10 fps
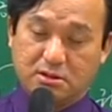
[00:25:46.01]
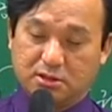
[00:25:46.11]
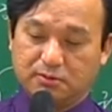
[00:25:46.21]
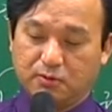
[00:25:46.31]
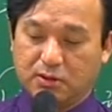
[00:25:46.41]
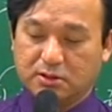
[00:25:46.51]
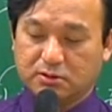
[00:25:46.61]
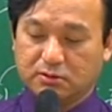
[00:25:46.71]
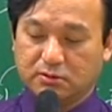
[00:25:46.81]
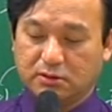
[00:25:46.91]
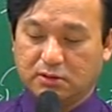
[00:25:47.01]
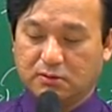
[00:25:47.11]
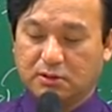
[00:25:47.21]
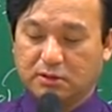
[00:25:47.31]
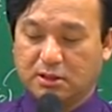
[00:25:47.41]
그래서 포괄적으로
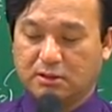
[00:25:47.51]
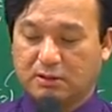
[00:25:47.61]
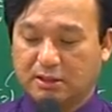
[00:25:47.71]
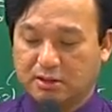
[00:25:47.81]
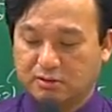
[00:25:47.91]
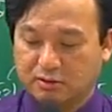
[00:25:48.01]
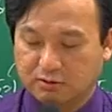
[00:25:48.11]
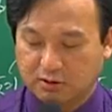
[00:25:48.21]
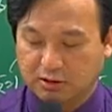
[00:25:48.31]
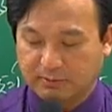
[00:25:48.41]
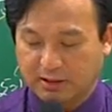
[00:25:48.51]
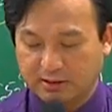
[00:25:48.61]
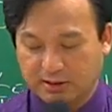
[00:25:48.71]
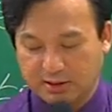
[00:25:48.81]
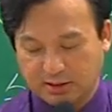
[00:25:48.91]
이용하거나 관리할 수 있는 권리를
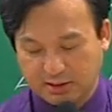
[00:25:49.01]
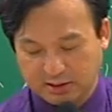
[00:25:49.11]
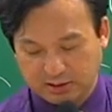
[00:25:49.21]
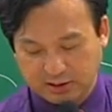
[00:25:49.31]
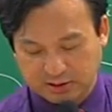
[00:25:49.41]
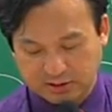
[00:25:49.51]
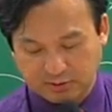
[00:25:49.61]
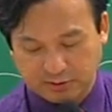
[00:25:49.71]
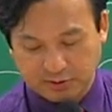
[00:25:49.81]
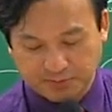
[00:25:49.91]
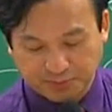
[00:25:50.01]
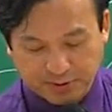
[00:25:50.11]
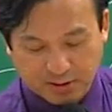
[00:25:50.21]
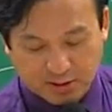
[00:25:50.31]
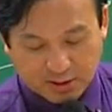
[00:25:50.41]
말한다. 이렇게 하셔야 되고요.
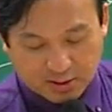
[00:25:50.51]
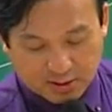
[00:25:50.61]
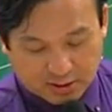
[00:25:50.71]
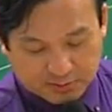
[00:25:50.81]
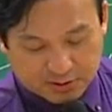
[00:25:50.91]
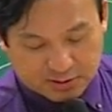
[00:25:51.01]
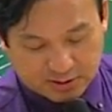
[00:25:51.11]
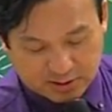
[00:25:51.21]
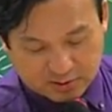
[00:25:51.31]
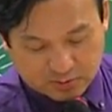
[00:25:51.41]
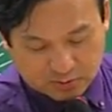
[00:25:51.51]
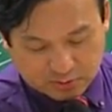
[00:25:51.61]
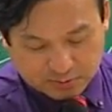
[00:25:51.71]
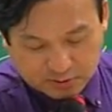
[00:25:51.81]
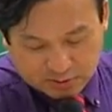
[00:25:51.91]
그러면 이제
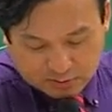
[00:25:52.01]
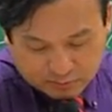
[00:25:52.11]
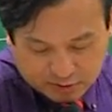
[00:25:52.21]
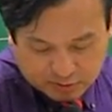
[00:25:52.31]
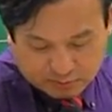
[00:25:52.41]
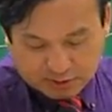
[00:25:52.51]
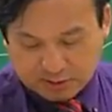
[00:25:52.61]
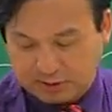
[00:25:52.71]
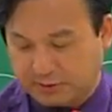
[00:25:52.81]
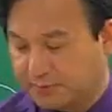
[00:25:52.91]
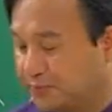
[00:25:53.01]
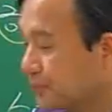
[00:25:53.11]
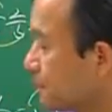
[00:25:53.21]
조금 더 구체적으로 간다면